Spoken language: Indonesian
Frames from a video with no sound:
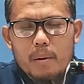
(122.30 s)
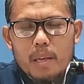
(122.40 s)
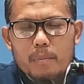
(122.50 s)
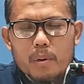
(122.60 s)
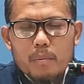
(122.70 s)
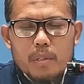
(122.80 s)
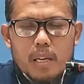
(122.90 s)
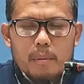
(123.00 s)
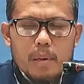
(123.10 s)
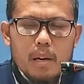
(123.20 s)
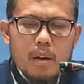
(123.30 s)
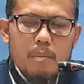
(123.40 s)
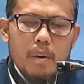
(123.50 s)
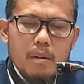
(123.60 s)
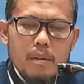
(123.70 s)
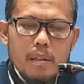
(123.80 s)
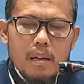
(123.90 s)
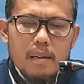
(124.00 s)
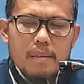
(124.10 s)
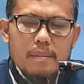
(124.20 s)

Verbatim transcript: Bapak Ibu muslimin rahimakumullah,